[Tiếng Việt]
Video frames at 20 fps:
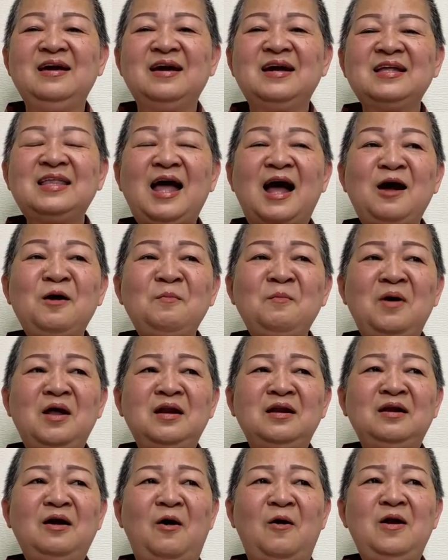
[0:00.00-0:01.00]
cái thân
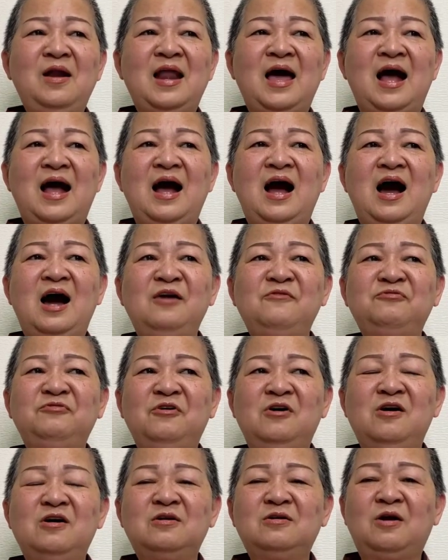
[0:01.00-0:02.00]
mình gọi là hết
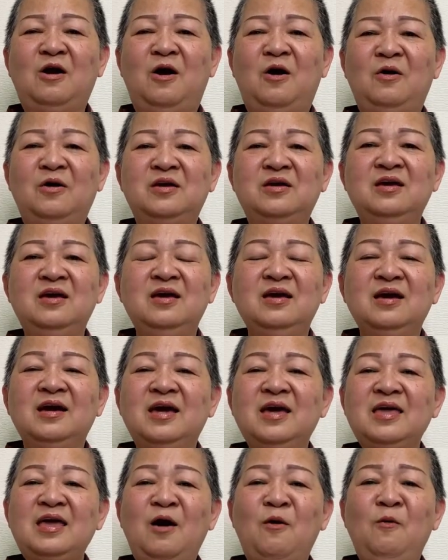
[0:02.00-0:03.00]
phước rồi
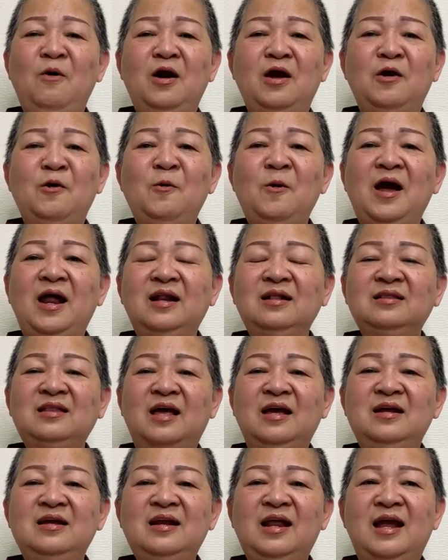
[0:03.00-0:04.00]
cái dấu hiệu ganh
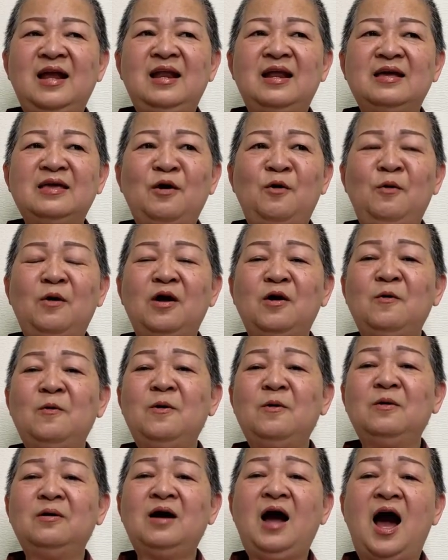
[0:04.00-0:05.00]
tị này là dấu
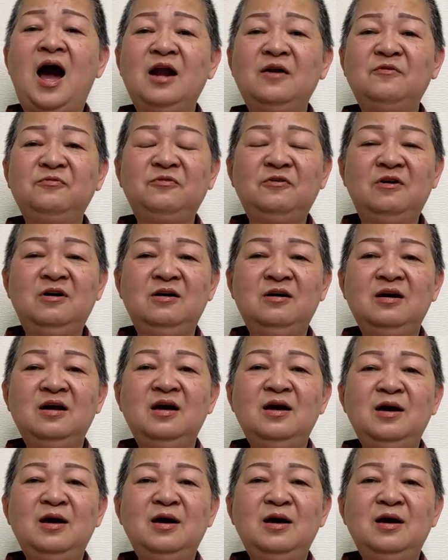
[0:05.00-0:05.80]
hiệu hết phước